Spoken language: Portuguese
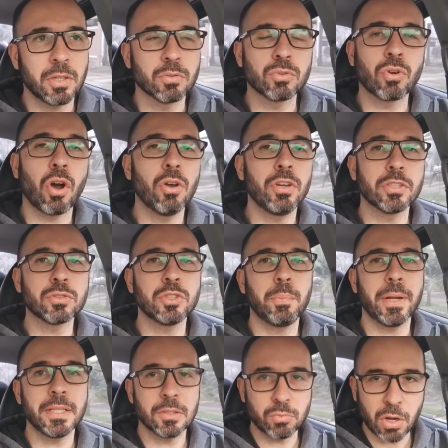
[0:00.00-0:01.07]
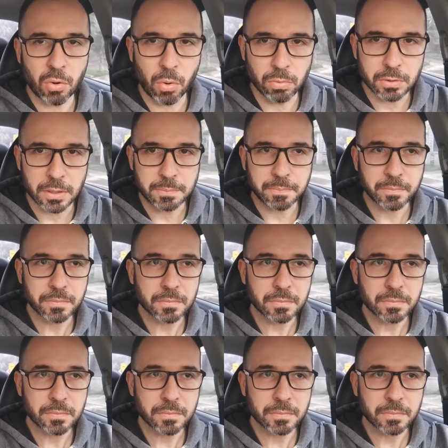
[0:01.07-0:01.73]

senão tu corre o risco de perder tua conta.